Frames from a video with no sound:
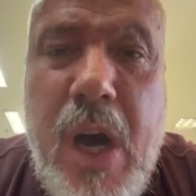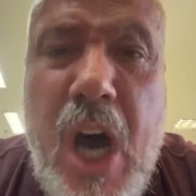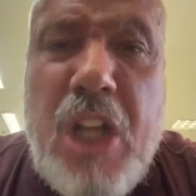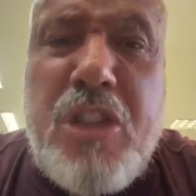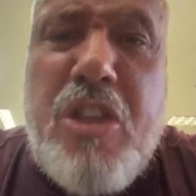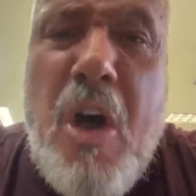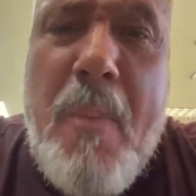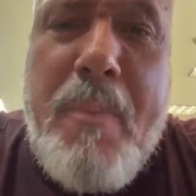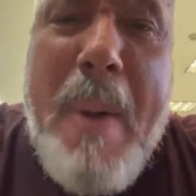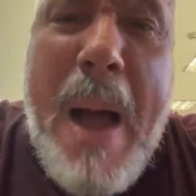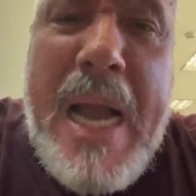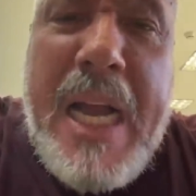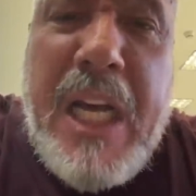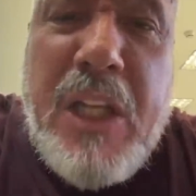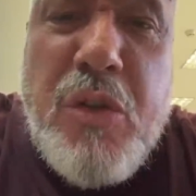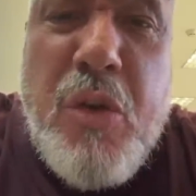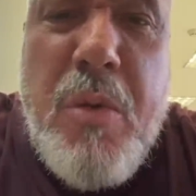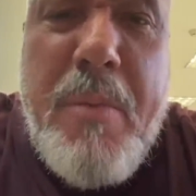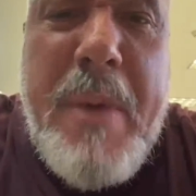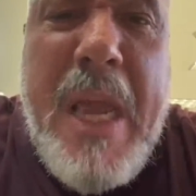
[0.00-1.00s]
Estão
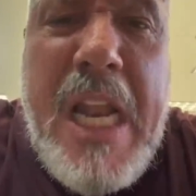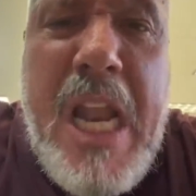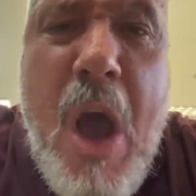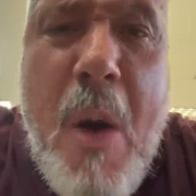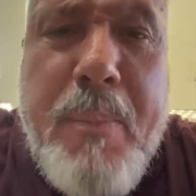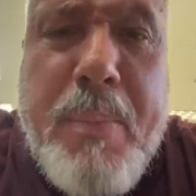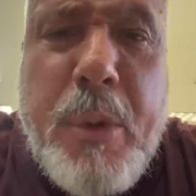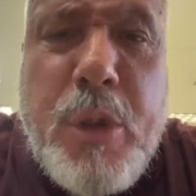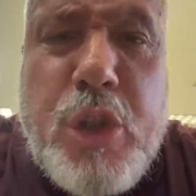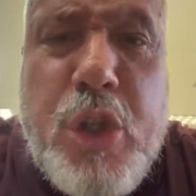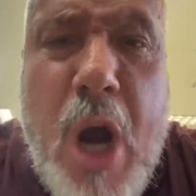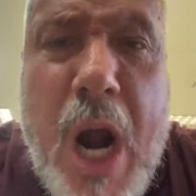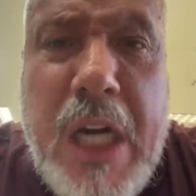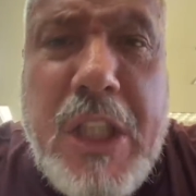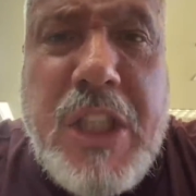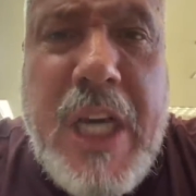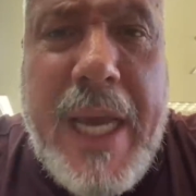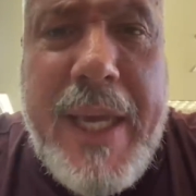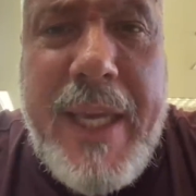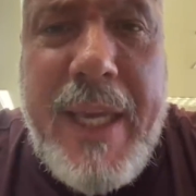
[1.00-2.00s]
pagando um milhão pro
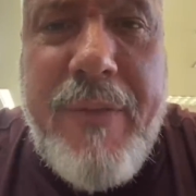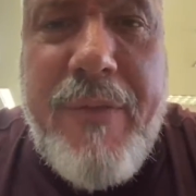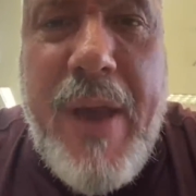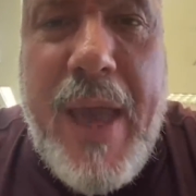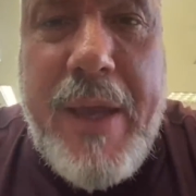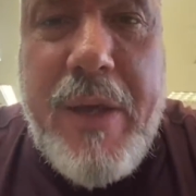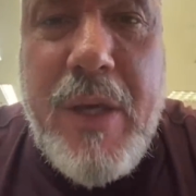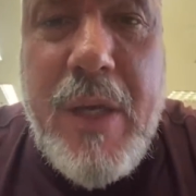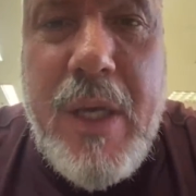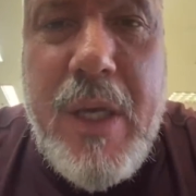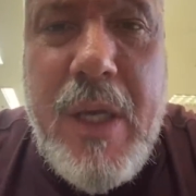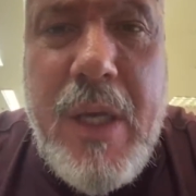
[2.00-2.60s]
Jorge aí, velho.